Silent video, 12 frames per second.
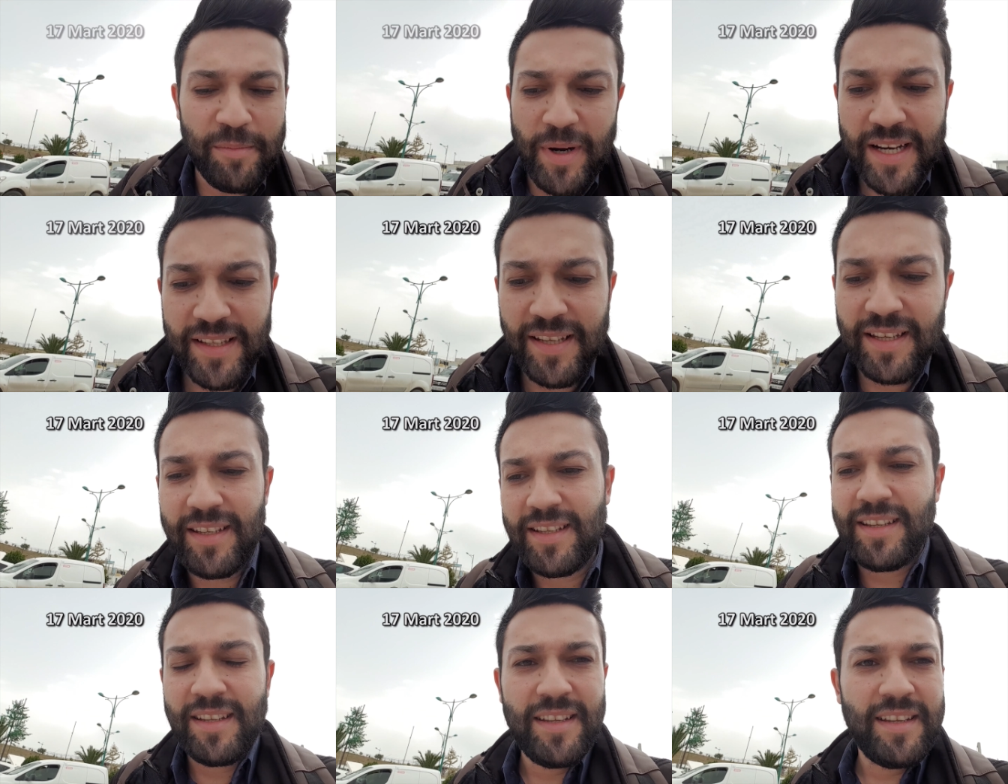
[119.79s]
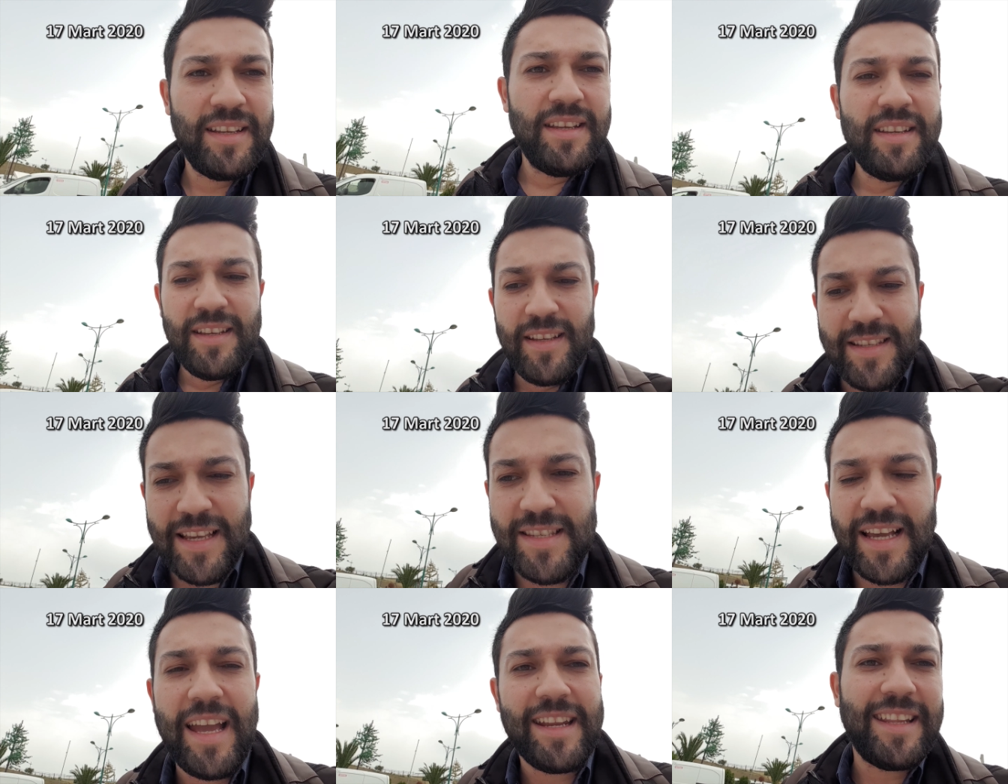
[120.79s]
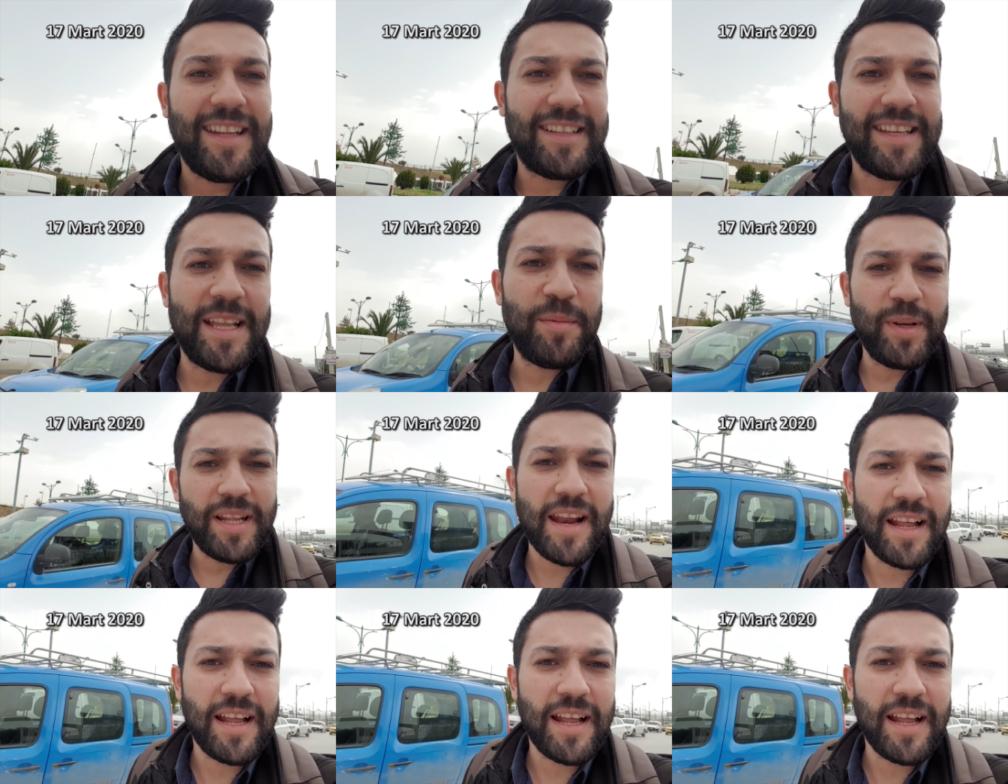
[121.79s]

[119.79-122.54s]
Mart. Cezayir'de de tedbirler